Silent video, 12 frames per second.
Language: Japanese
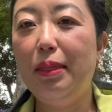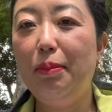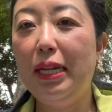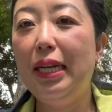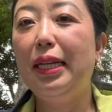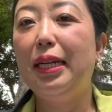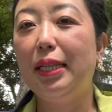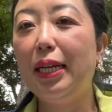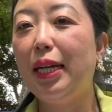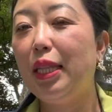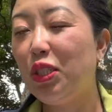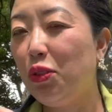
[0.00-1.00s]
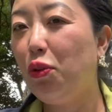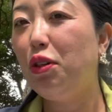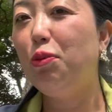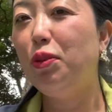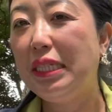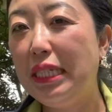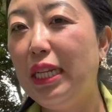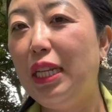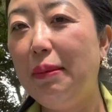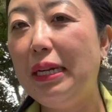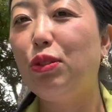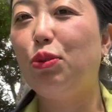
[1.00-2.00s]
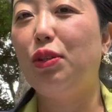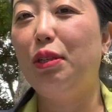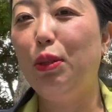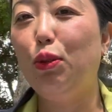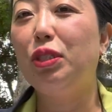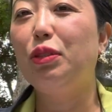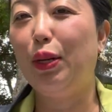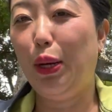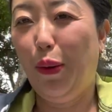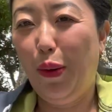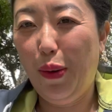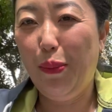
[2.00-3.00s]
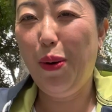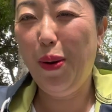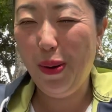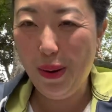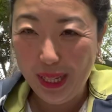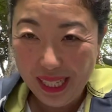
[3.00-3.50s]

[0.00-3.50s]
見られないかだから私のこれも全然2倍速とかで見てほしいわ、今日。